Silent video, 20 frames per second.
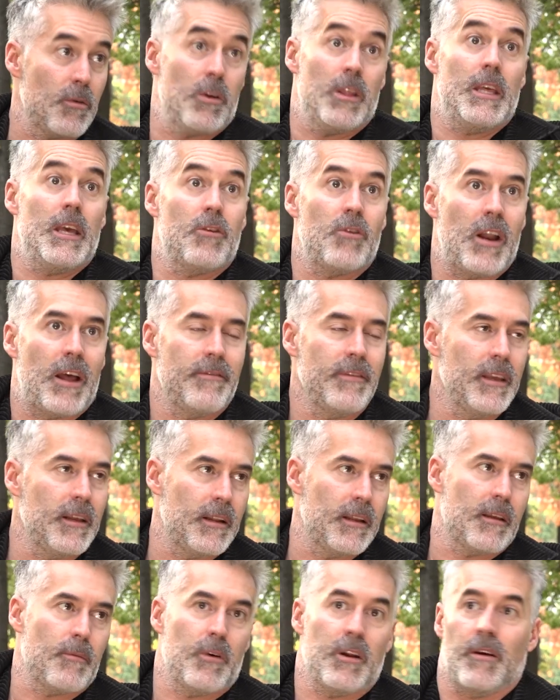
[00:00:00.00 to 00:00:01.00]
hoy día no la vi.
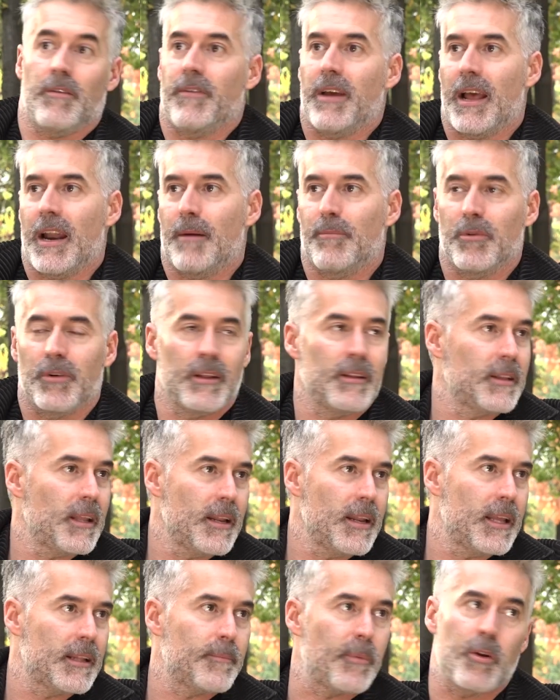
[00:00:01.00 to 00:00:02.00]
Le dije, bueno, véala por
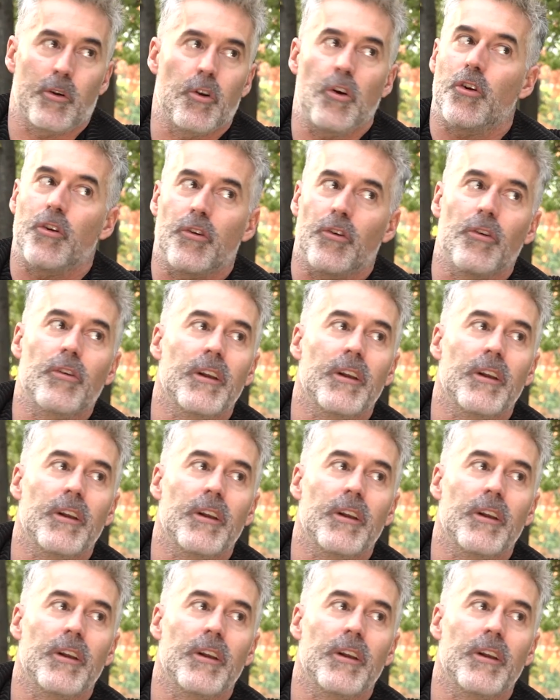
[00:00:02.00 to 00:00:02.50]
internet, pero no, no, no.